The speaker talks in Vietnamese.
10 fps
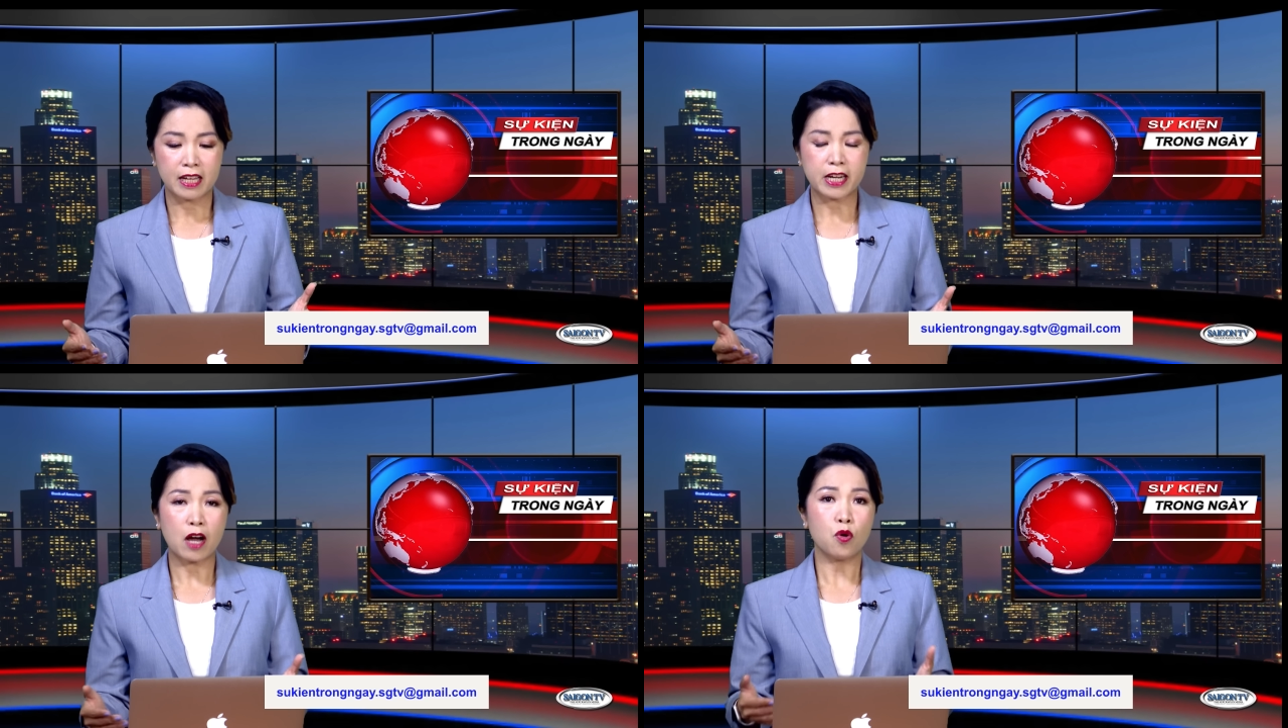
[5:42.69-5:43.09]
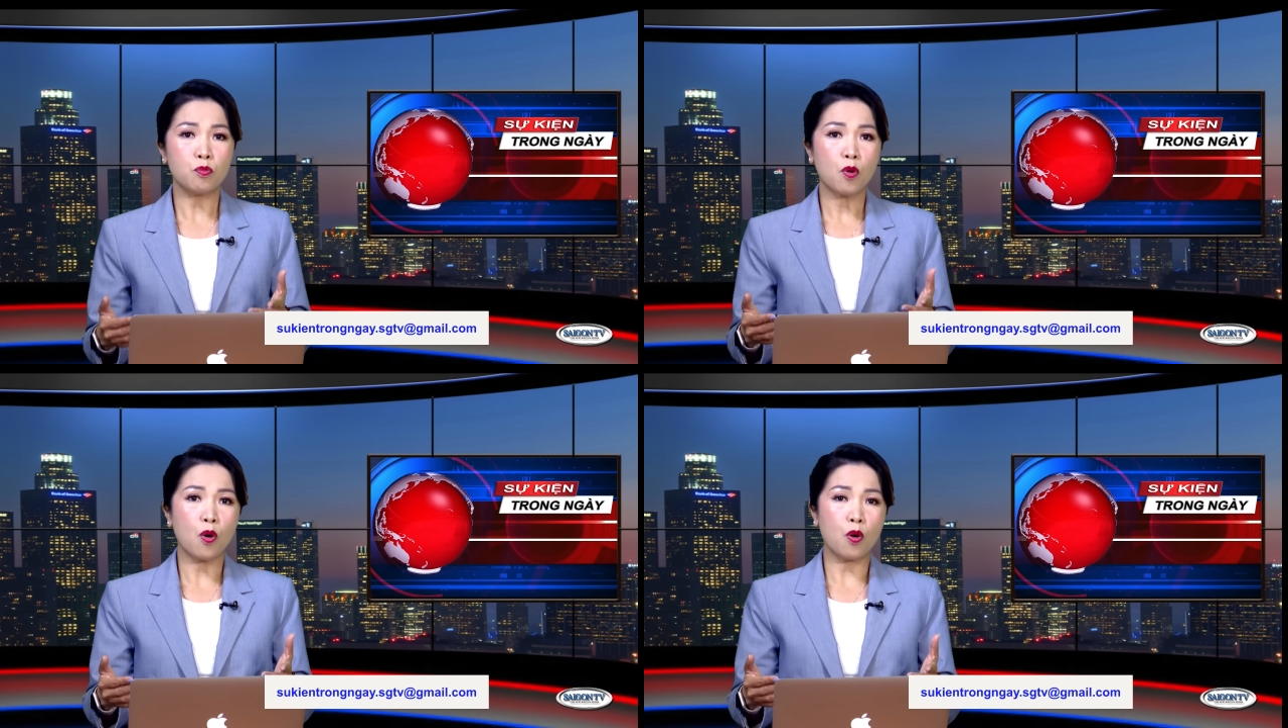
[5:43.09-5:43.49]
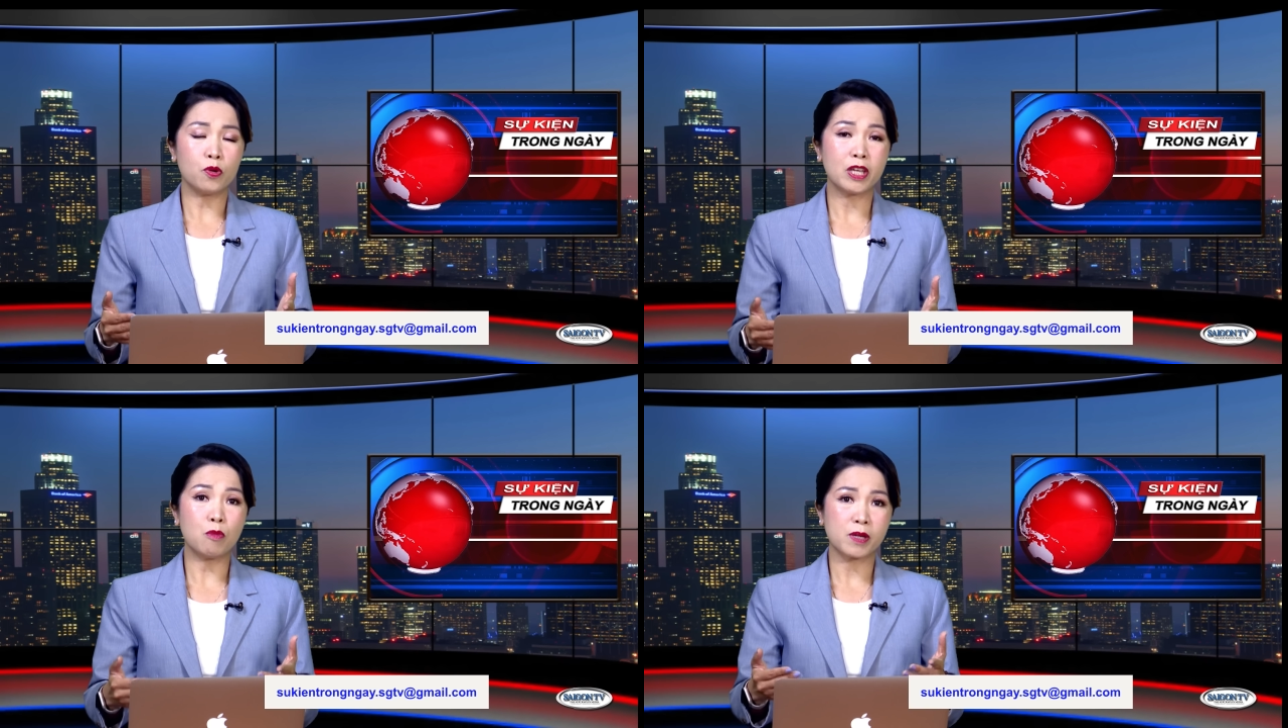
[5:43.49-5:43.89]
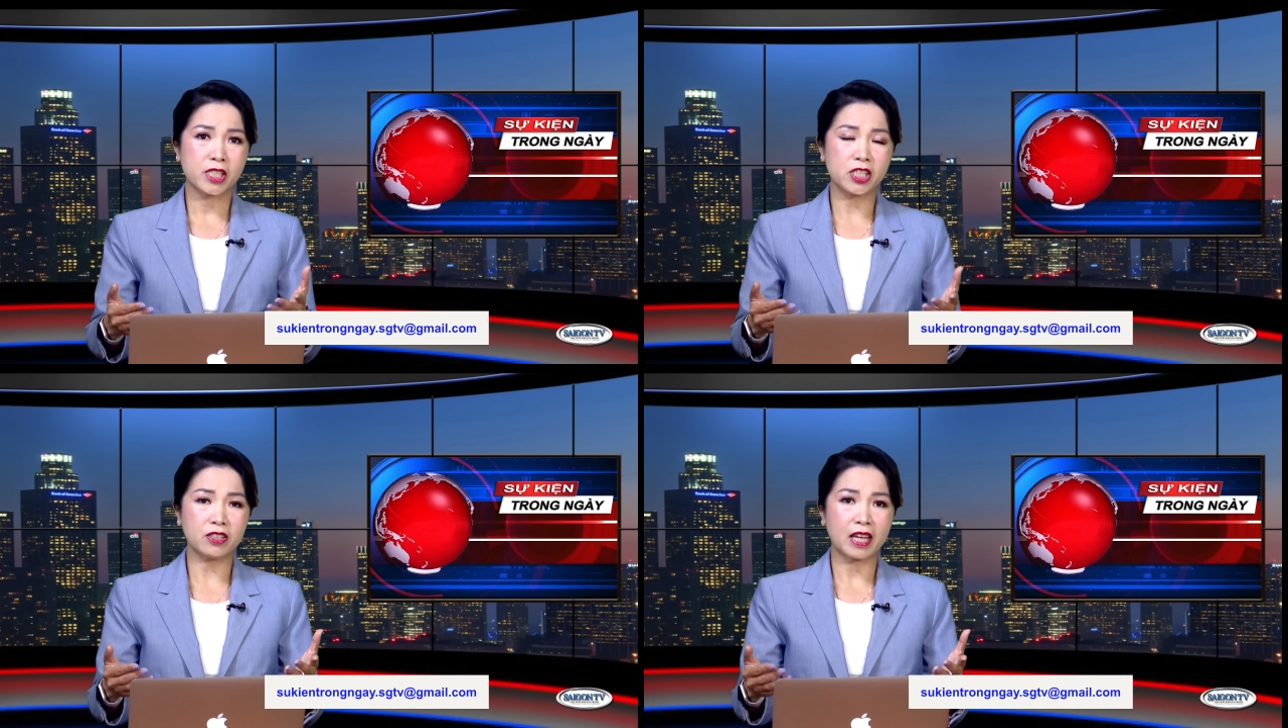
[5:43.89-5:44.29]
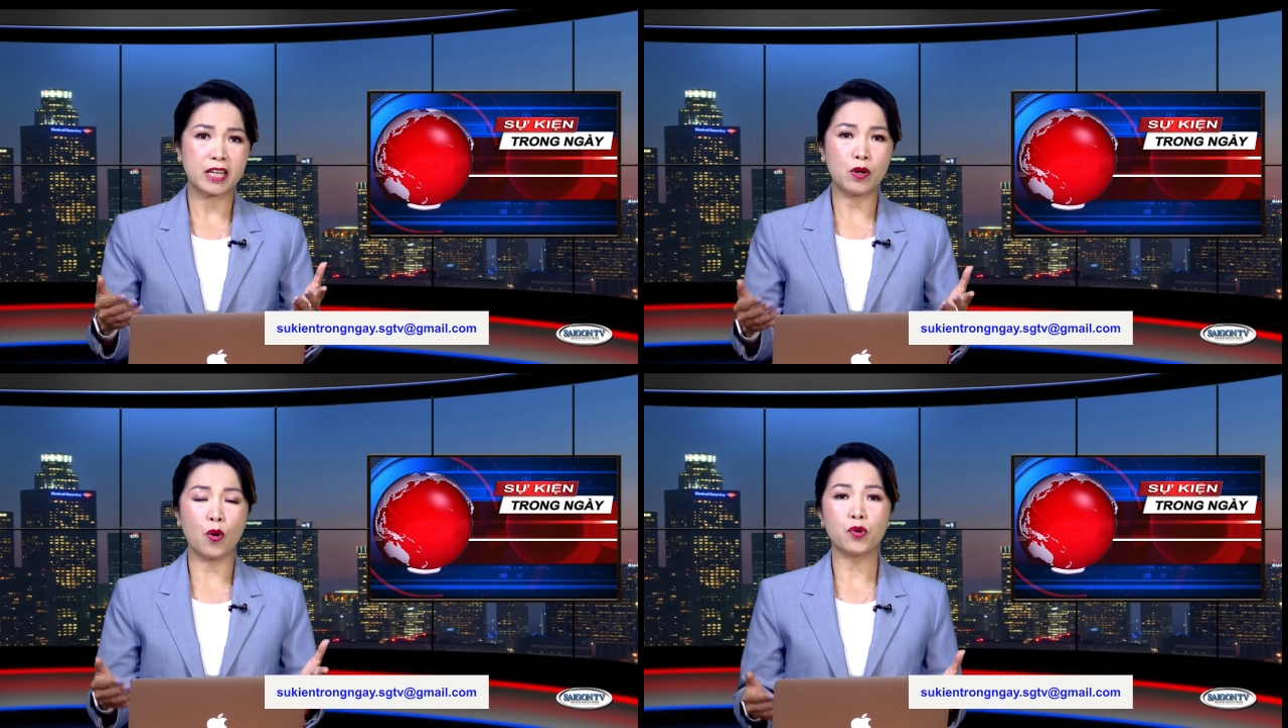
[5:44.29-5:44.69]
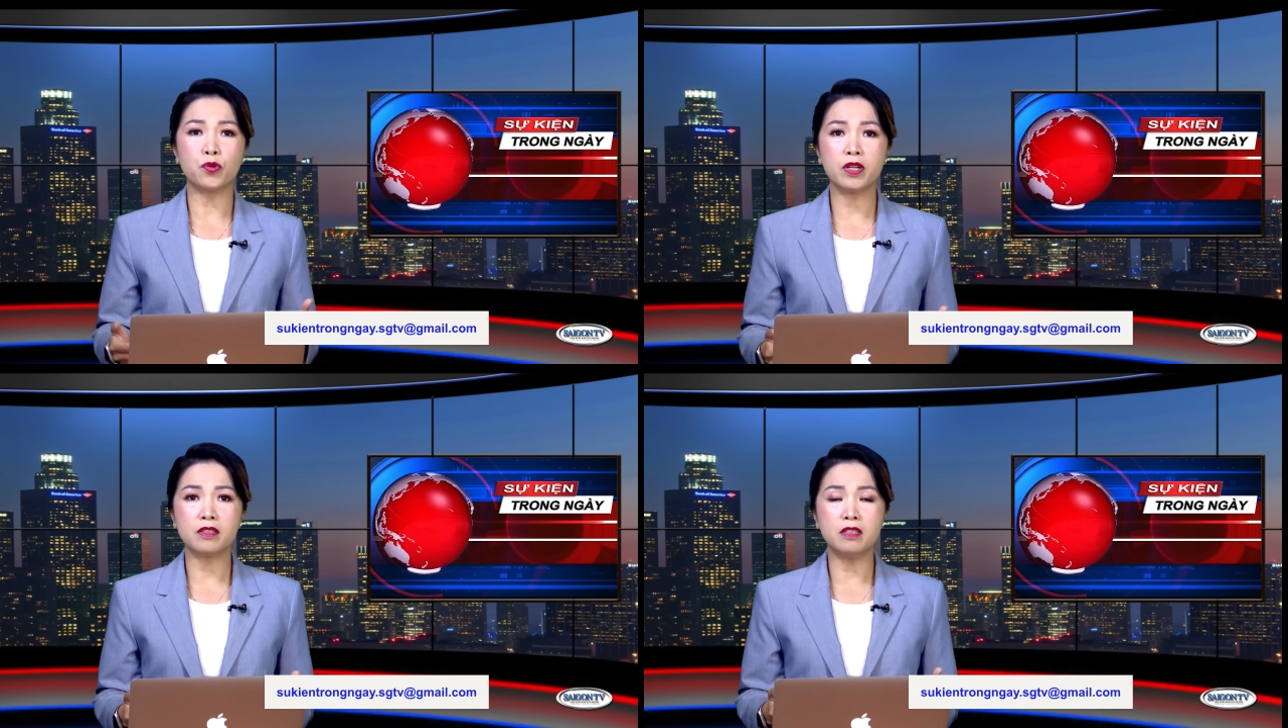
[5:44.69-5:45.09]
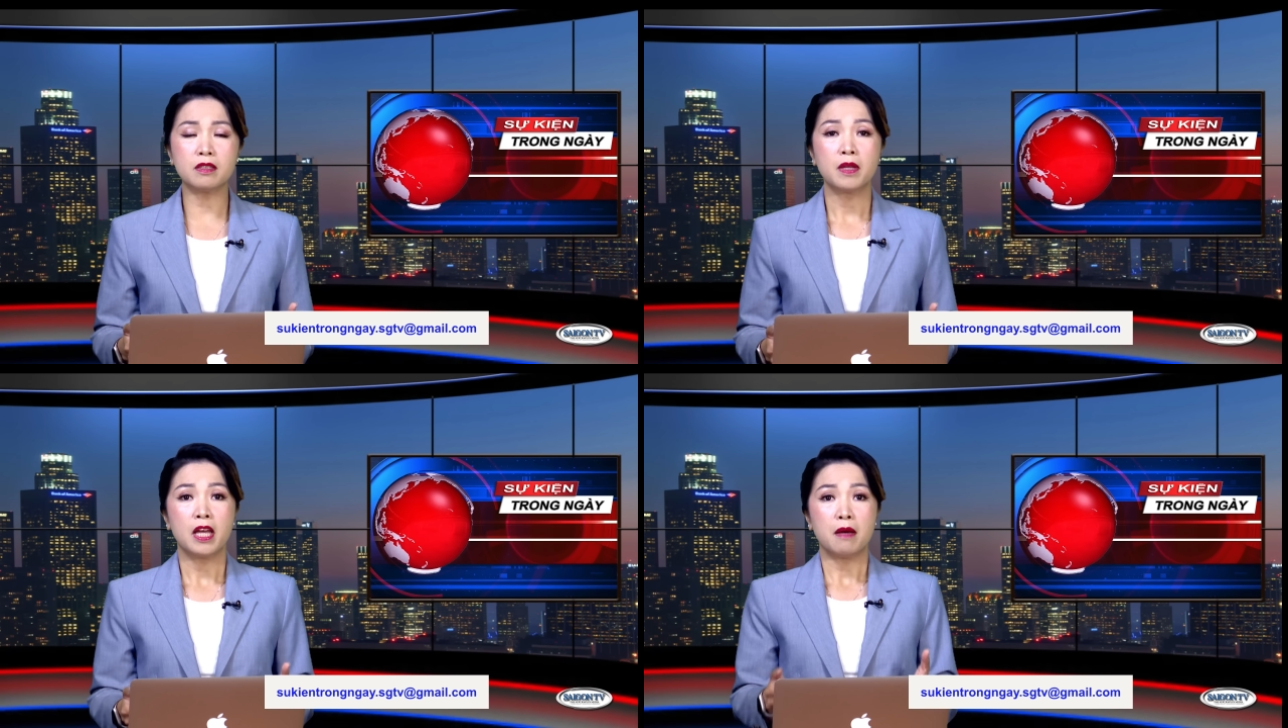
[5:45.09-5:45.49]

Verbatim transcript: đã ủng hộ cho một cái sự thay đổi của đất nước